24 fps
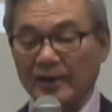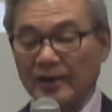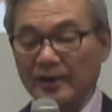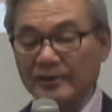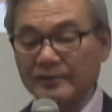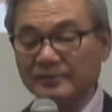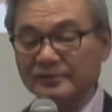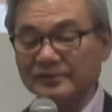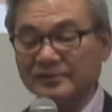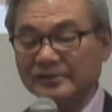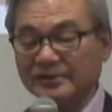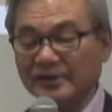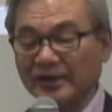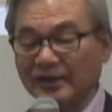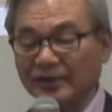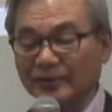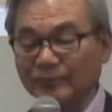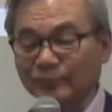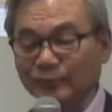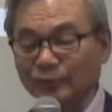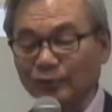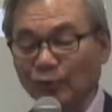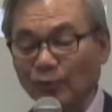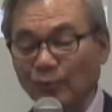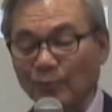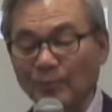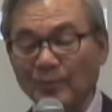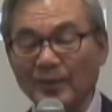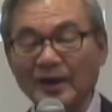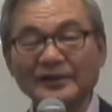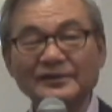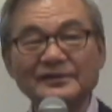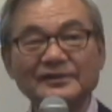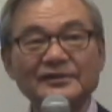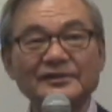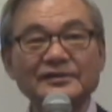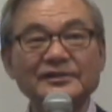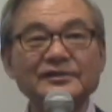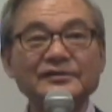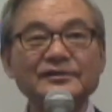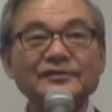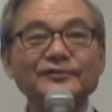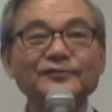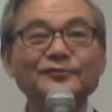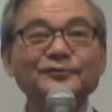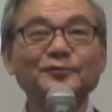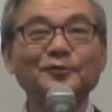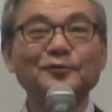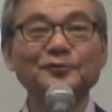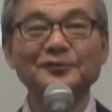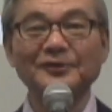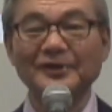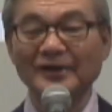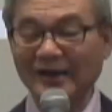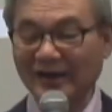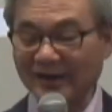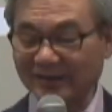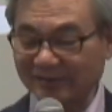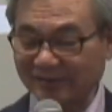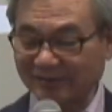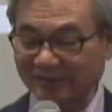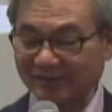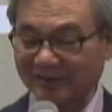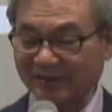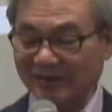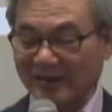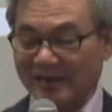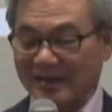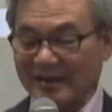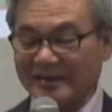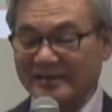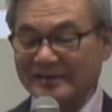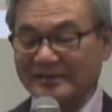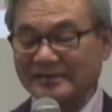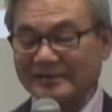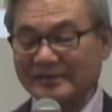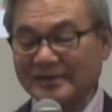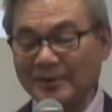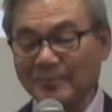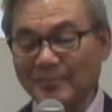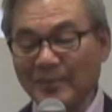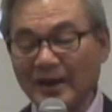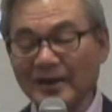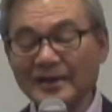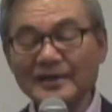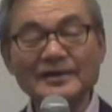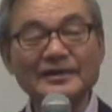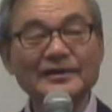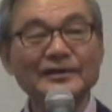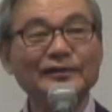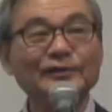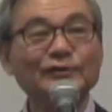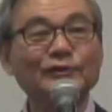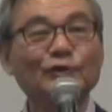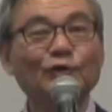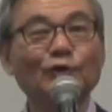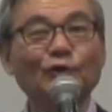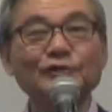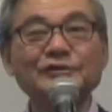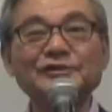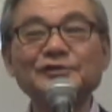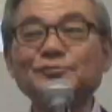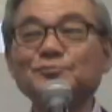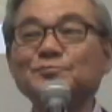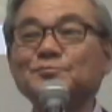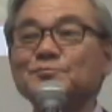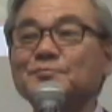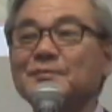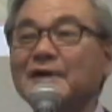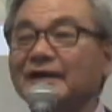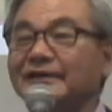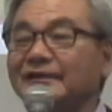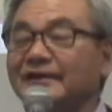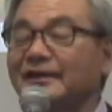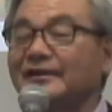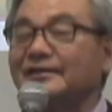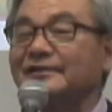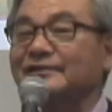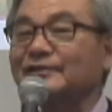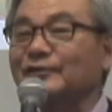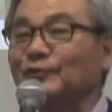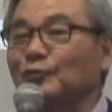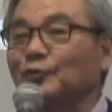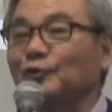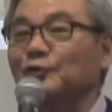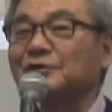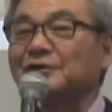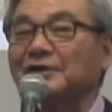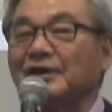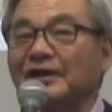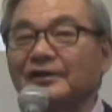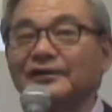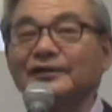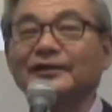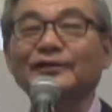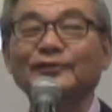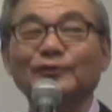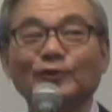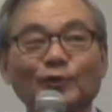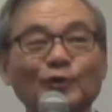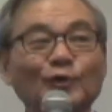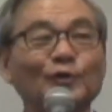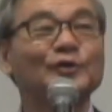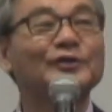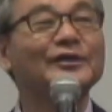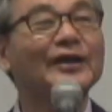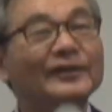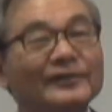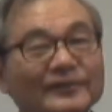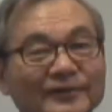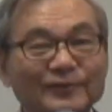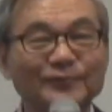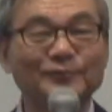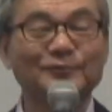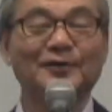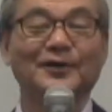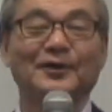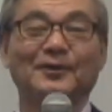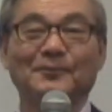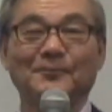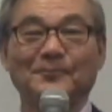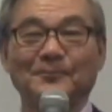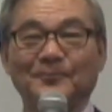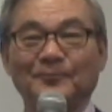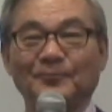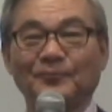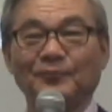エルサレムの町中を照らし、狭い路地までその光が届いたっていうんだよ。